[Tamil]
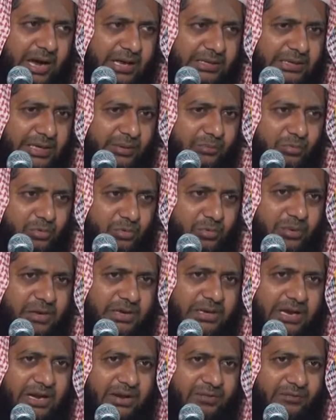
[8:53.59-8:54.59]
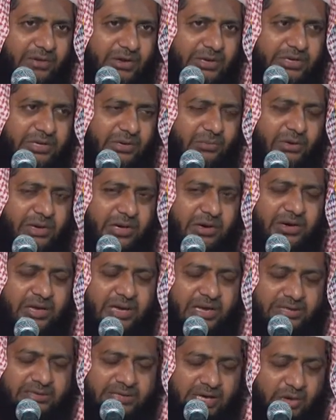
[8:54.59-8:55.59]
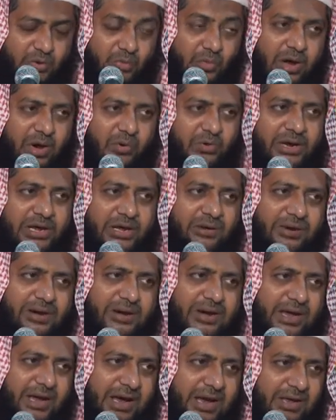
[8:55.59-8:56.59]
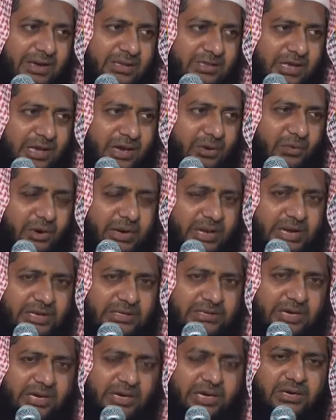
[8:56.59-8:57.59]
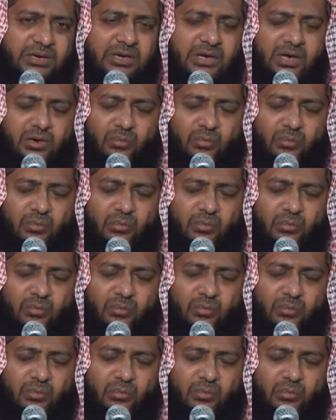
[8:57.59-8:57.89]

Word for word: அந்த மூமின்கள் வெற்றியுடைய தக்குவா உடையவர்களாக இருந்தால் ஒலா தஹி